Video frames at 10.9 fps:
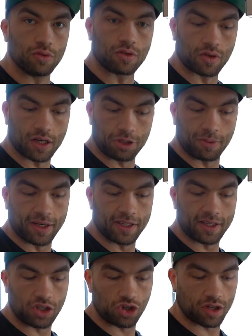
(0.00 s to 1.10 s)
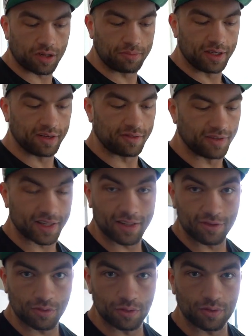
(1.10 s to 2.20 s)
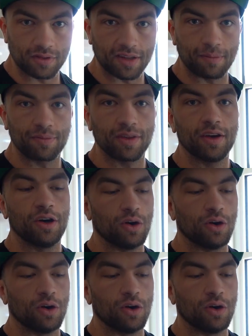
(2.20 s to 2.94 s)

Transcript: Blutzucker stabil, es wirkt entzündungshemmend